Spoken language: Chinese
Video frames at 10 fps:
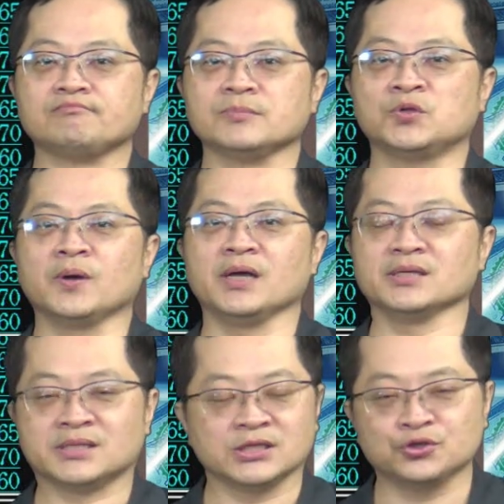对，
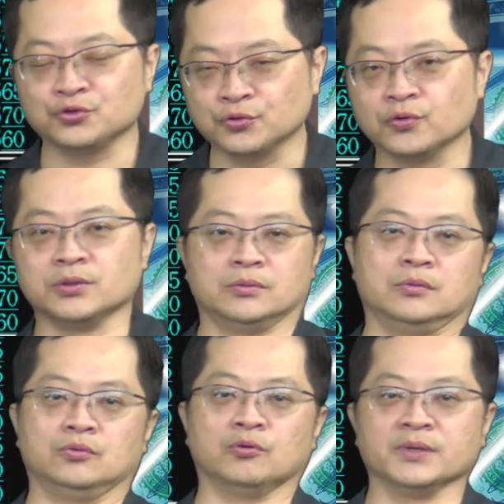私讯问
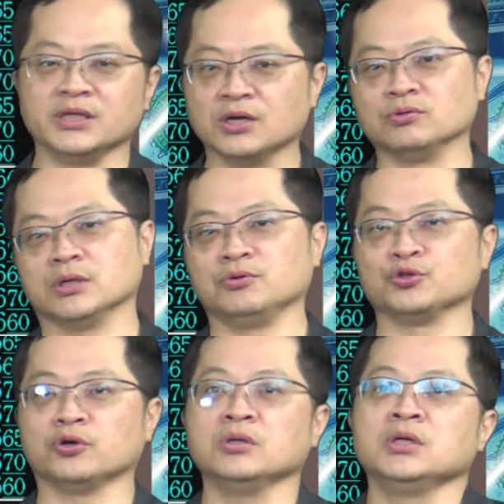我们的业务人员
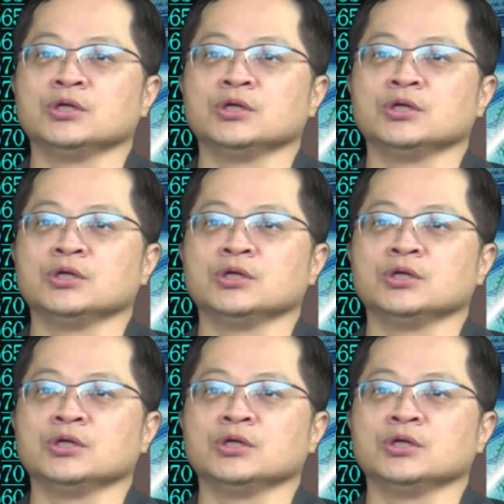说，